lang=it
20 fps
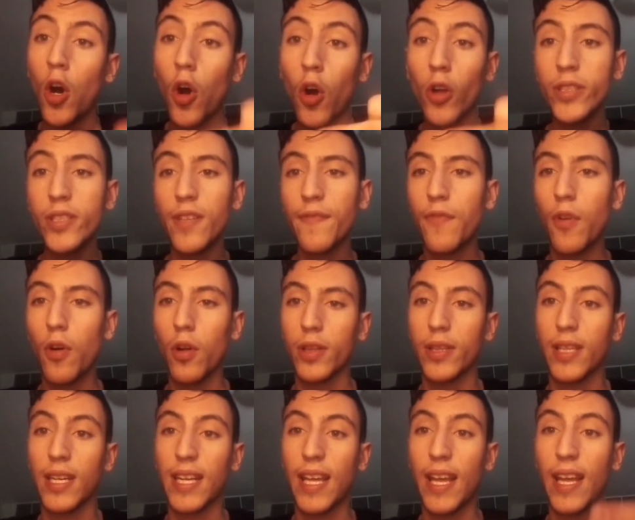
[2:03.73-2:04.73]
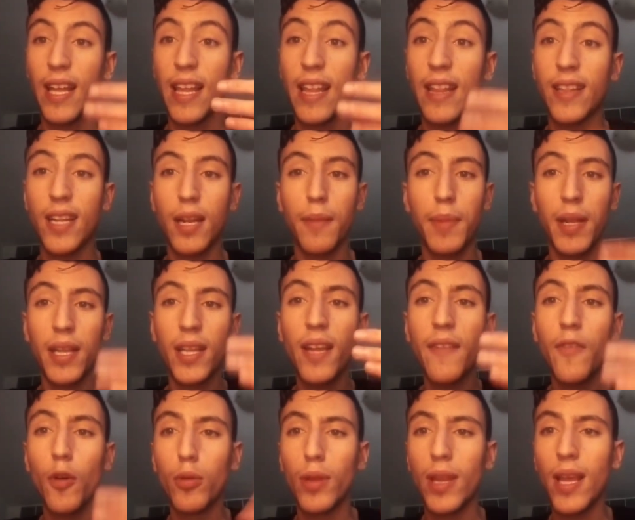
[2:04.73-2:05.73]
ogni volta che
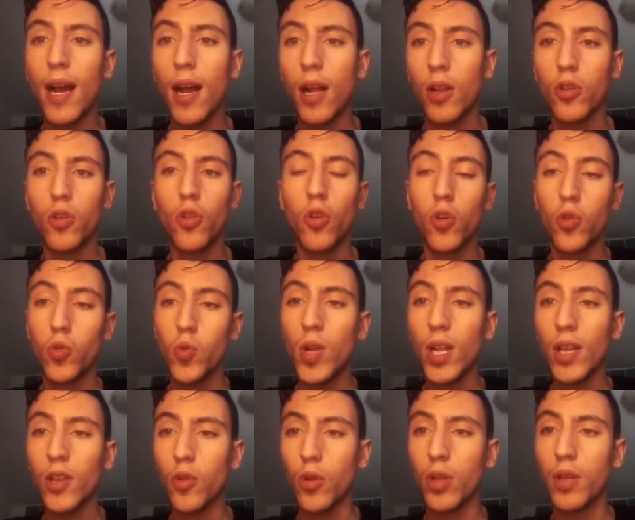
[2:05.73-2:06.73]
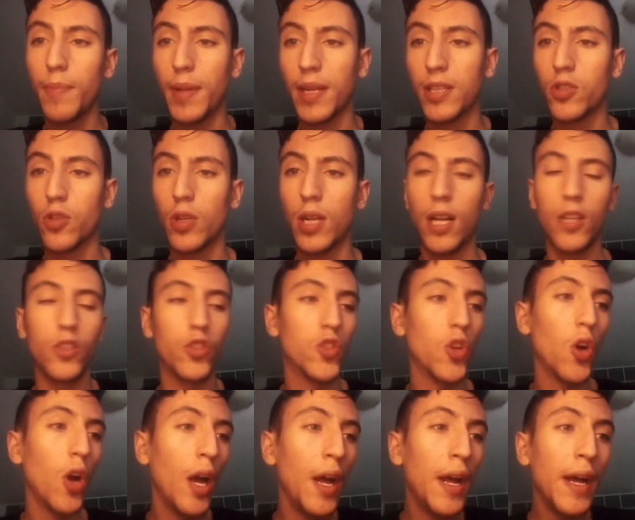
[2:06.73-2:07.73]
intraprendeva un dialogo con un altro
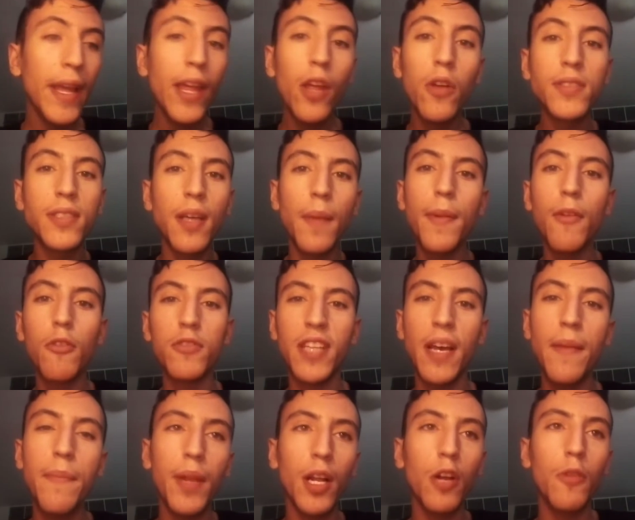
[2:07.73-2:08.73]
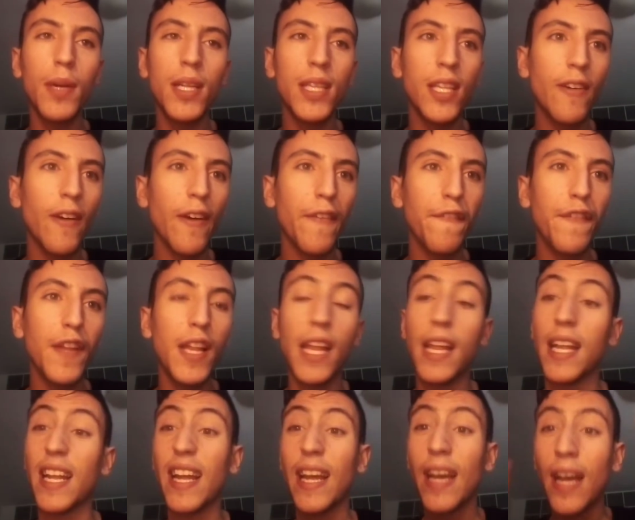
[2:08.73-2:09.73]
personaggio, io sapevo sempre come andava a
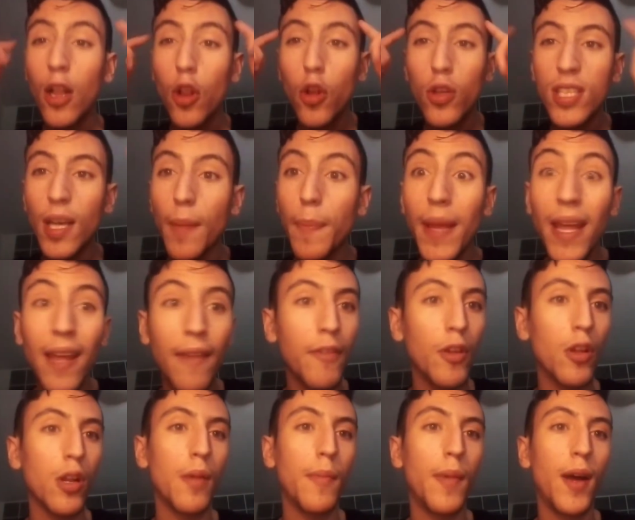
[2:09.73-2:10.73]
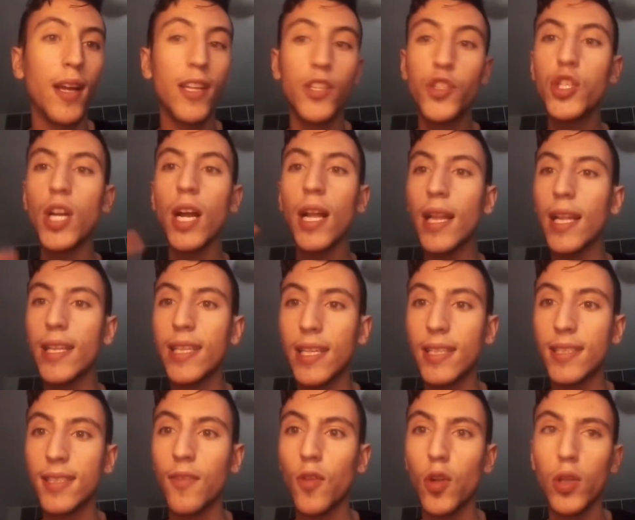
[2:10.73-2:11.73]
finire. Lo sapevi oramai, già la
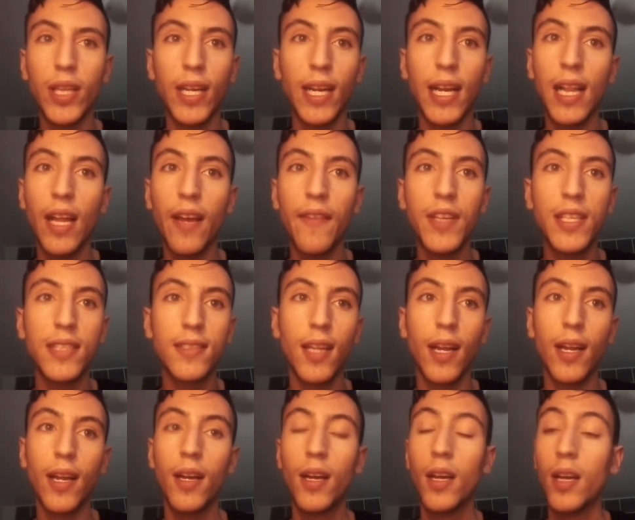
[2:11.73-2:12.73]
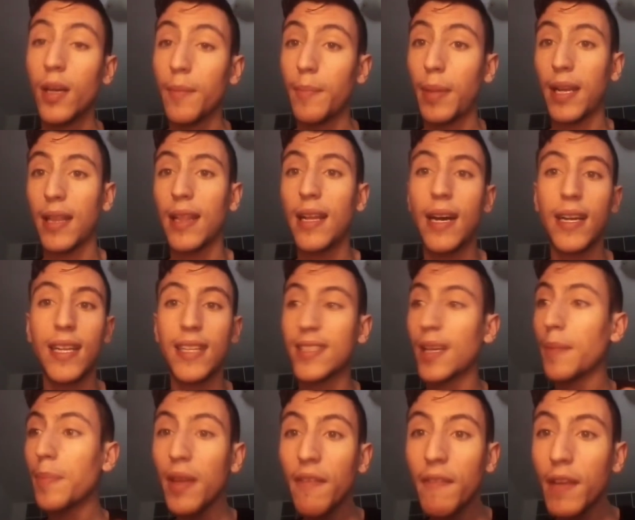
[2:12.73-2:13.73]
terza volta che l'hai vista parlare,
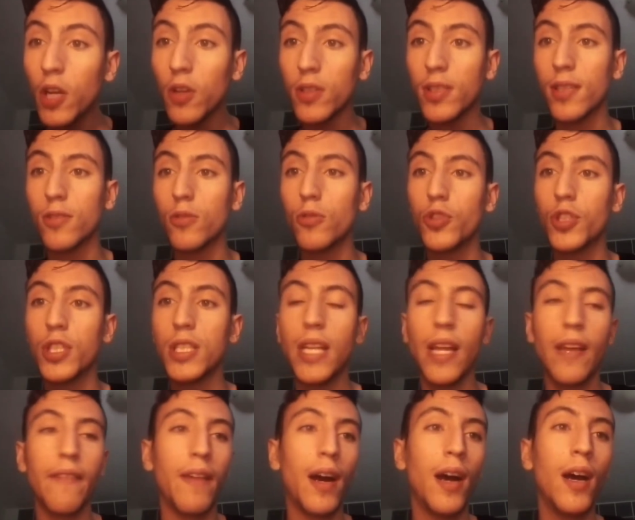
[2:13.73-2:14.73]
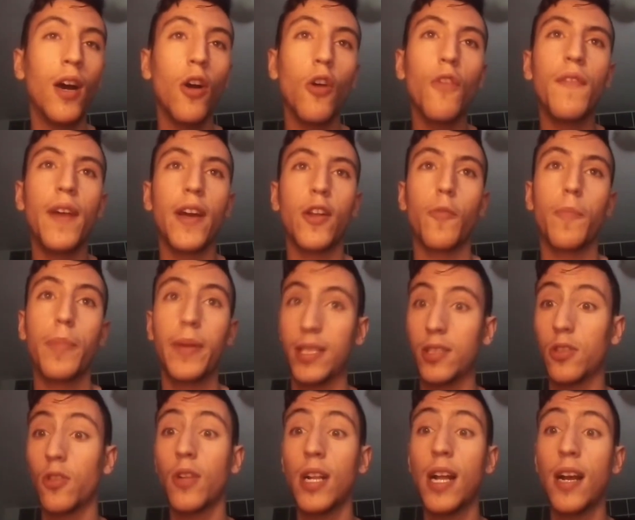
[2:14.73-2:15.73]
sapevi cosa succedeva. Ovvero,
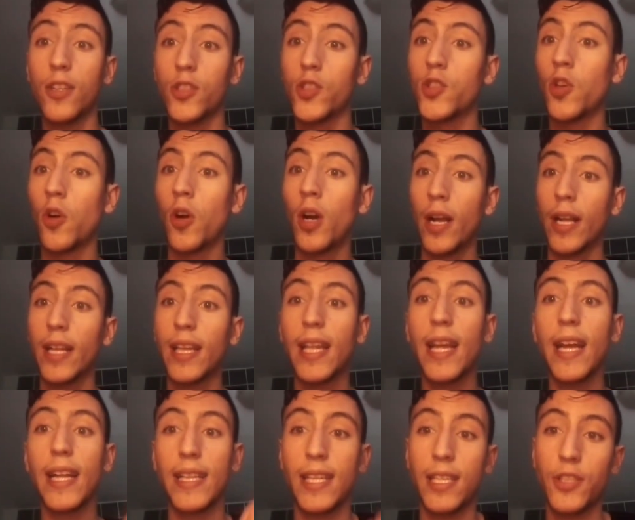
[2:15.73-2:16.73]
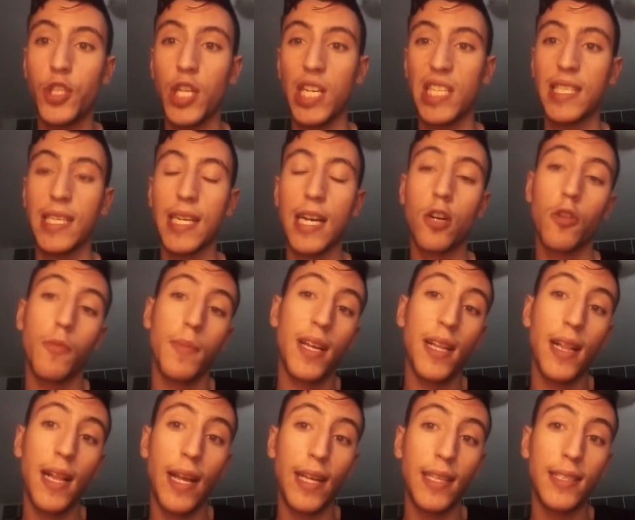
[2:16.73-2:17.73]
personaggio chiede a Jessica come
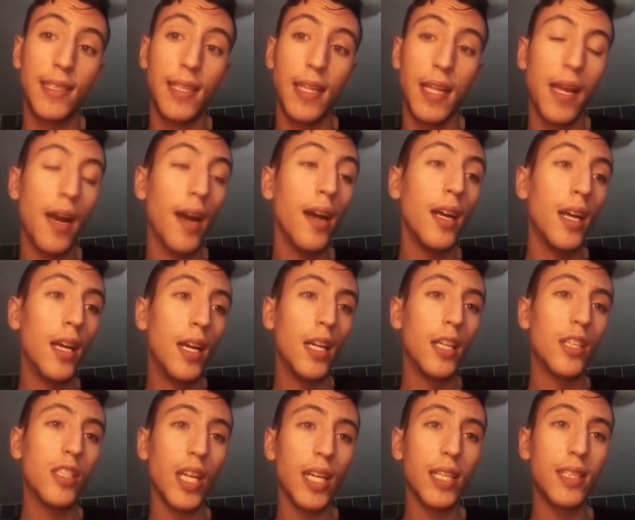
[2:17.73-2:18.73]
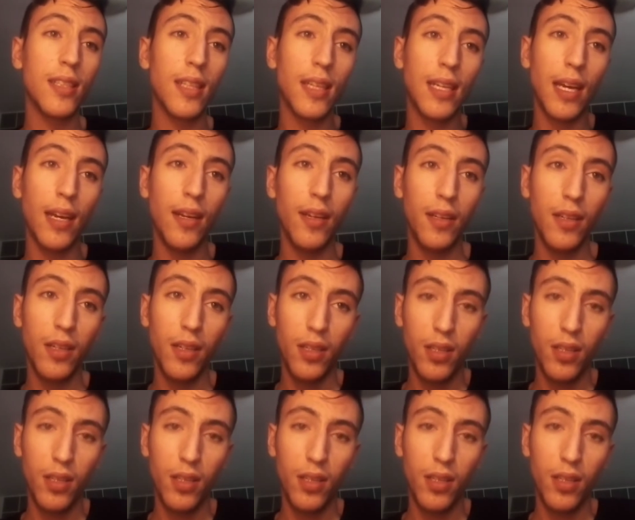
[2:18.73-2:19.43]
lei stia. Jessica,